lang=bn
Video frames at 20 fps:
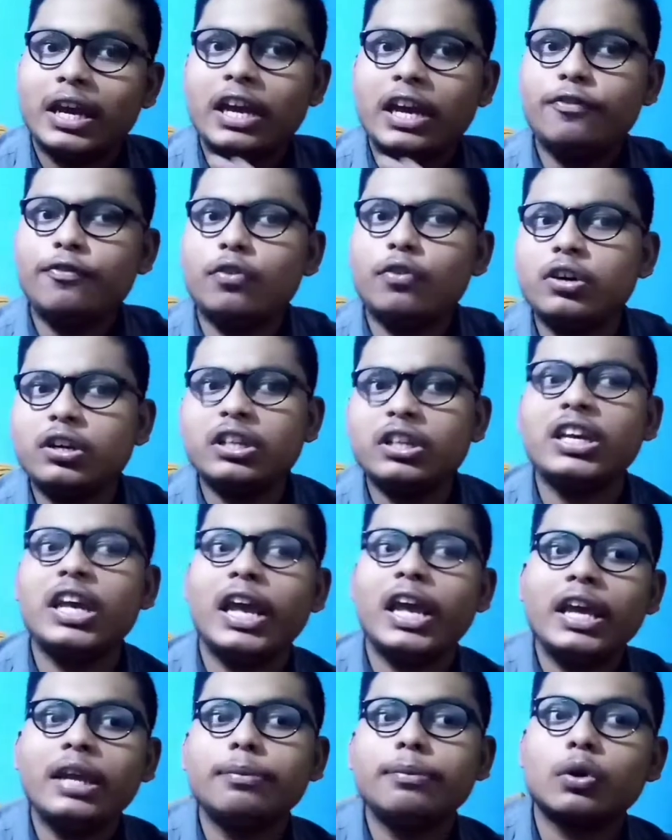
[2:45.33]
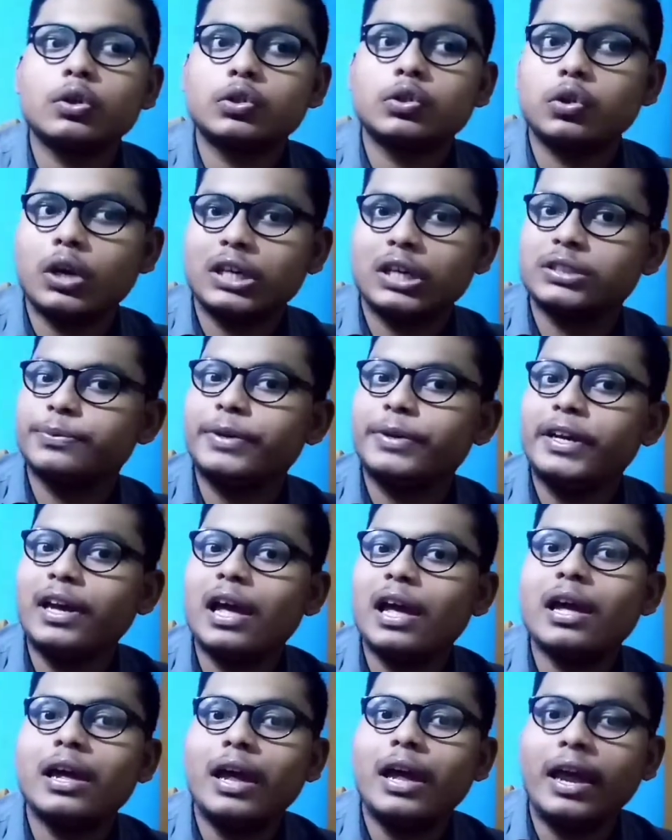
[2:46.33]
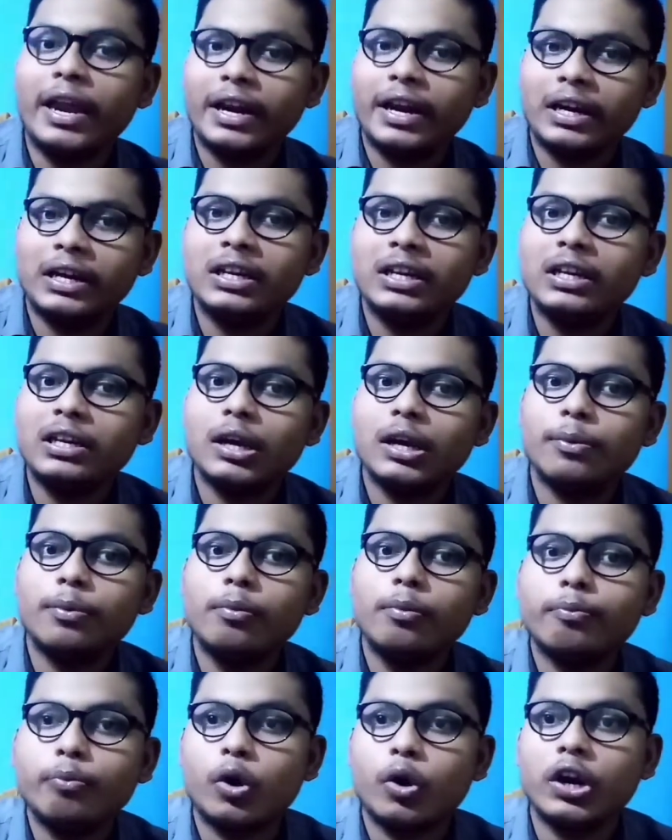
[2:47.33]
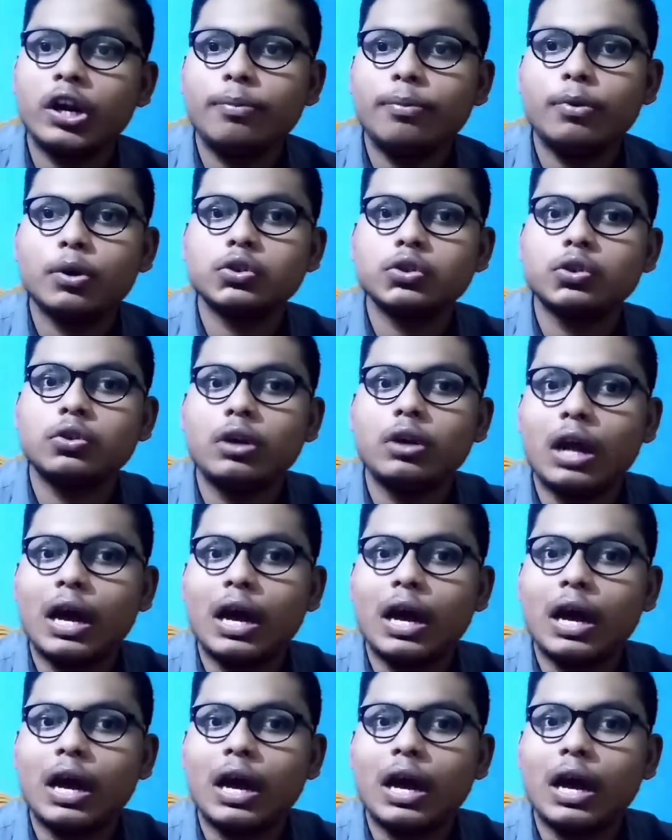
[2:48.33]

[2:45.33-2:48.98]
এই ফোনটি এই বছর আসবে একটি এবং পরের বছর